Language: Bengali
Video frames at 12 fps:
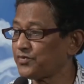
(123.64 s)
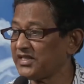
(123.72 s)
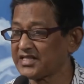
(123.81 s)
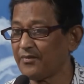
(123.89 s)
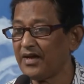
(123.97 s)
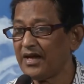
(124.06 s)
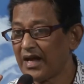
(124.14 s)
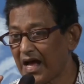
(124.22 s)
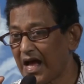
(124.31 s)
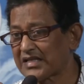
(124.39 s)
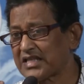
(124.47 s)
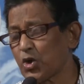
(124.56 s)
করাই তাদের
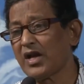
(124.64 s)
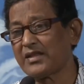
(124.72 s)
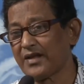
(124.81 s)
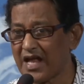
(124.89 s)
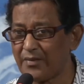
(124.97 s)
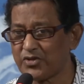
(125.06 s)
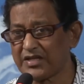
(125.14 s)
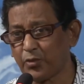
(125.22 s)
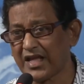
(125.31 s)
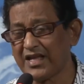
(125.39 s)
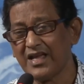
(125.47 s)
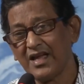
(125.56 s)
উদ্দেশ্য
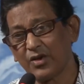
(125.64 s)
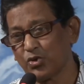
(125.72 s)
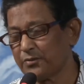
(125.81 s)
নয়